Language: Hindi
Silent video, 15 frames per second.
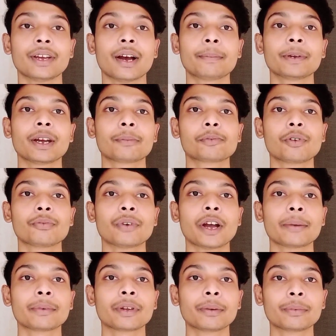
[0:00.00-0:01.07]
यहाँ पे आपको
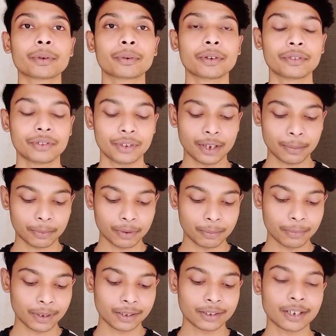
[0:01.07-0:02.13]
फाइव क्रिप्टो करेंसी आपको
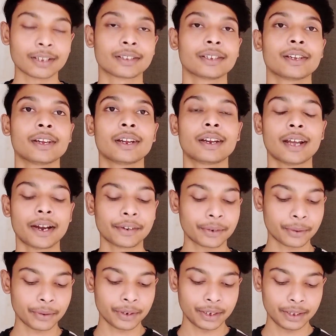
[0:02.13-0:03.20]
मिल जाती है लाइट
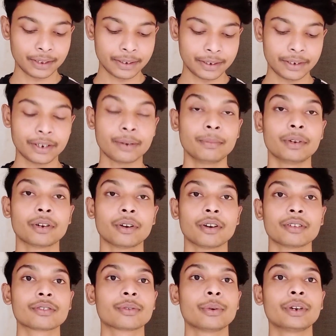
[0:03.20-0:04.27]
कॉइन इथीरियम
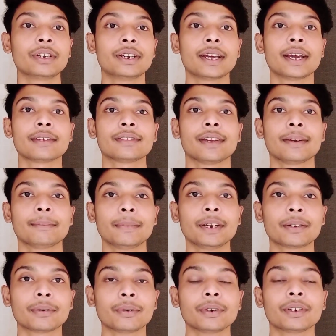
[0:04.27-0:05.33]
डॉज कॉइन डैश एंड
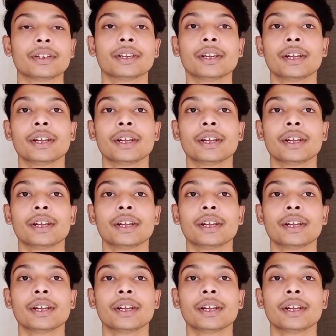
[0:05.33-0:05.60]
बिट कॉइन